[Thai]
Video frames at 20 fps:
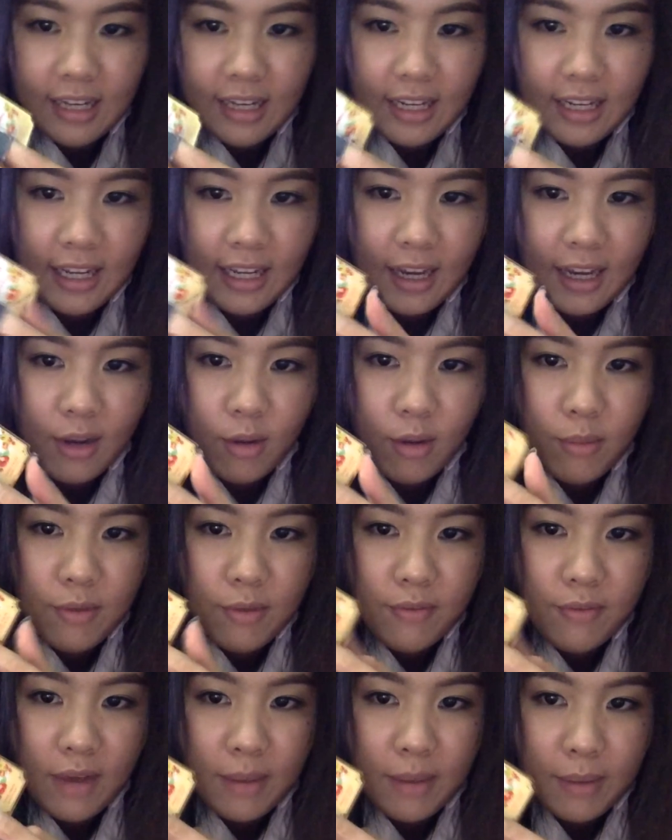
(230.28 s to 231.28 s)
นี่เขาก็มี
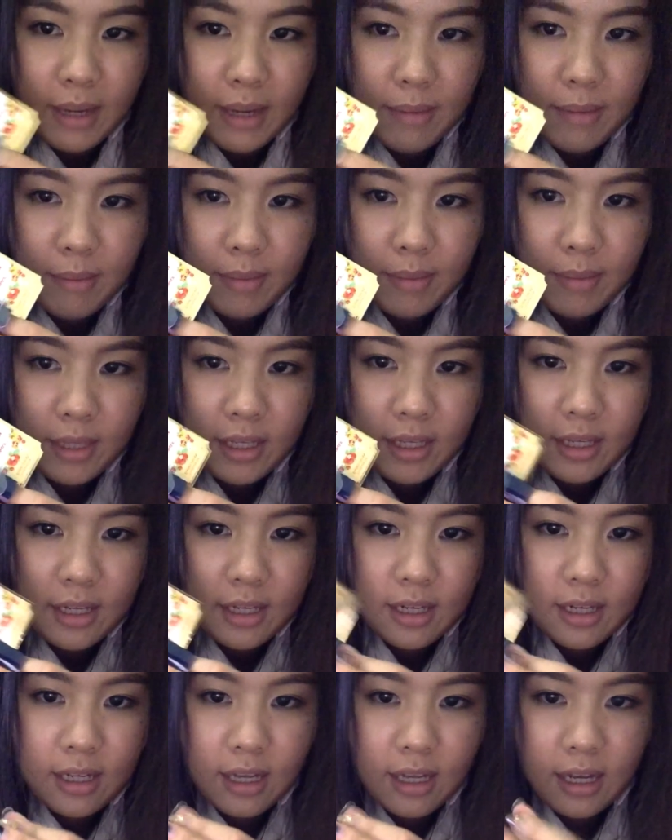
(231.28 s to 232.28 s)
ฝามาให้แบบนี้
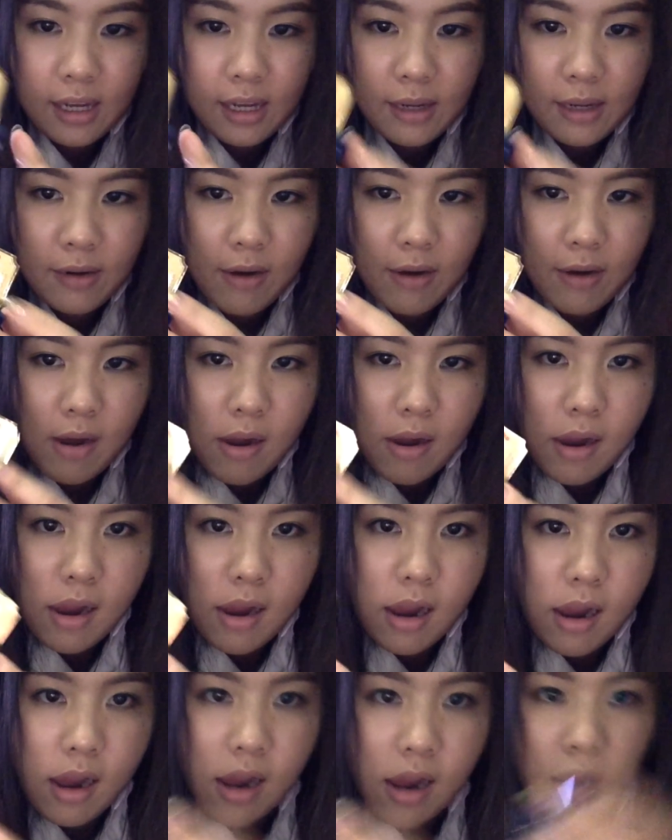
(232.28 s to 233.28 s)
นะคะ
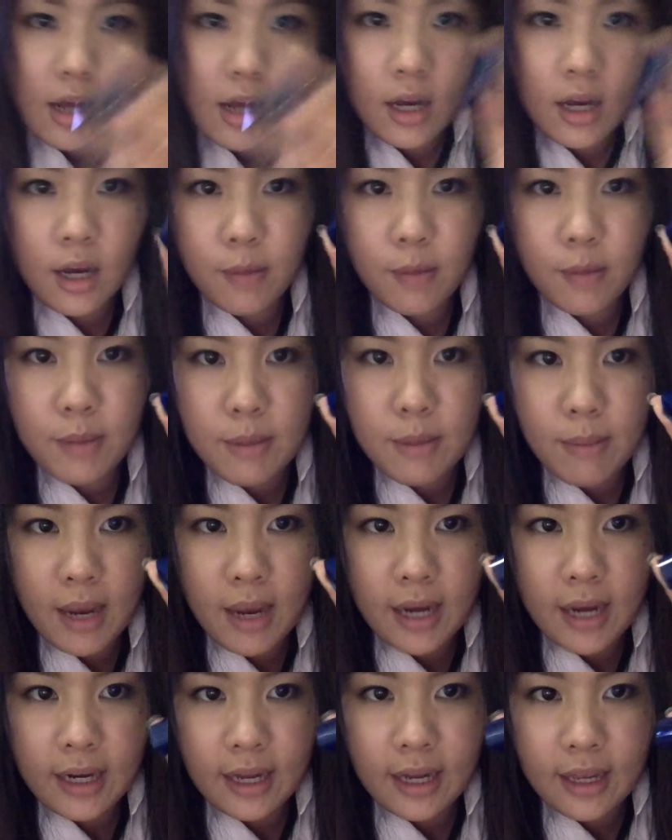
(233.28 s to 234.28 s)
เครื่องบินมา
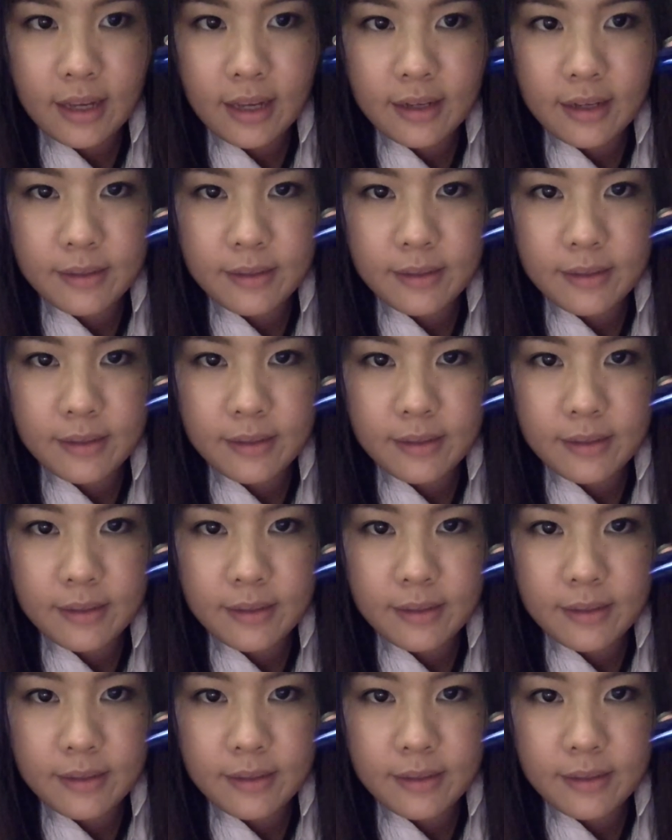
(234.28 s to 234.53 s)
อีกแล้ว